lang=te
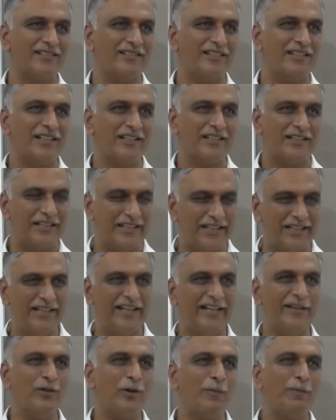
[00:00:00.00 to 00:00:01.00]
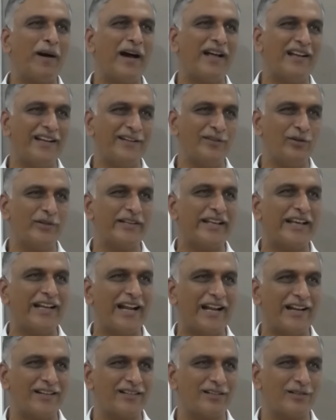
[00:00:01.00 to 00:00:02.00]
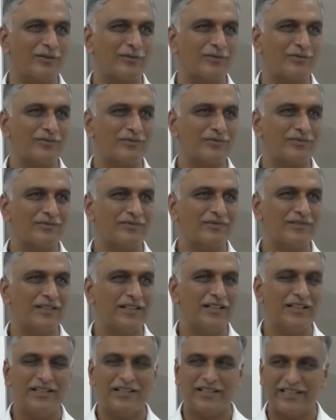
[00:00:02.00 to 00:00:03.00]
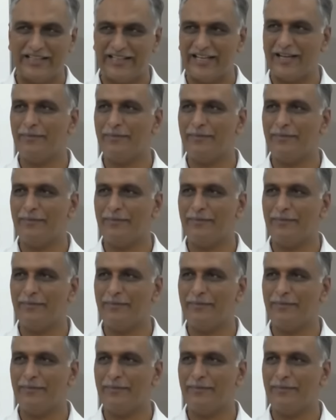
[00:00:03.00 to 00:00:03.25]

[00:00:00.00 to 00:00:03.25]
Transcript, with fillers: దొడ్డు దొడ్డు రకం బియ్యానికే గిట్టుబాటు ధర రాదన్న ఆయన బోనస్